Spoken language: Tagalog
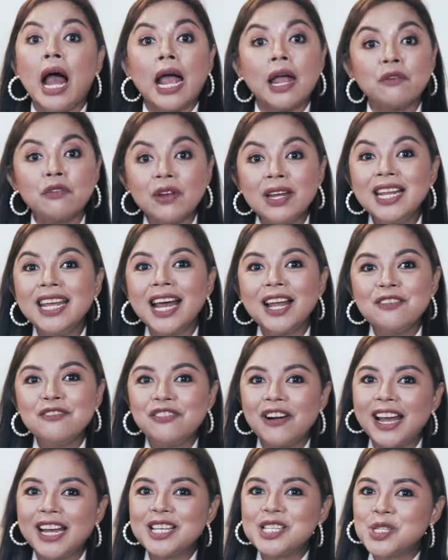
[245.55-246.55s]
I really
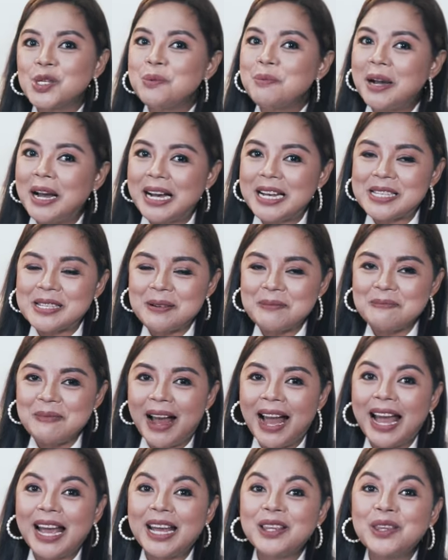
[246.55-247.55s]
advise yung mga
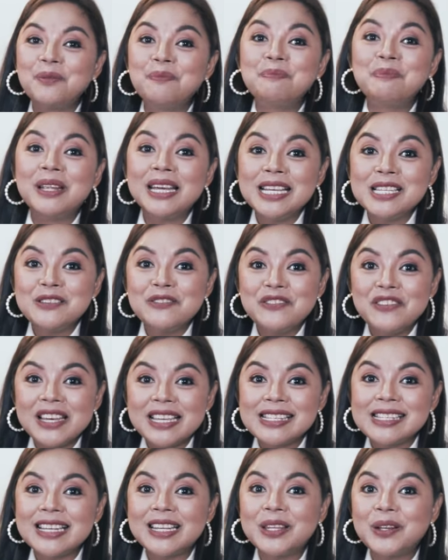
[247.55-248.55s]
kasambahay to please
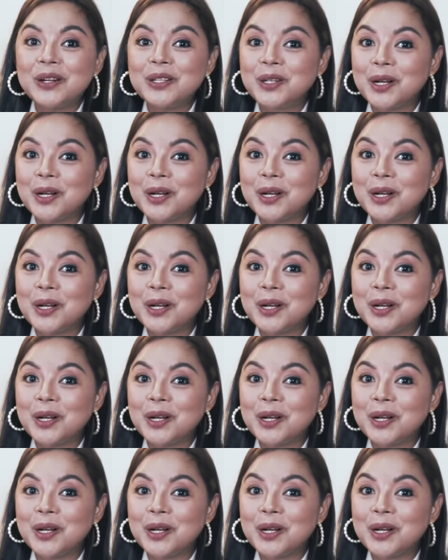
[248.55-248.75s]
visit your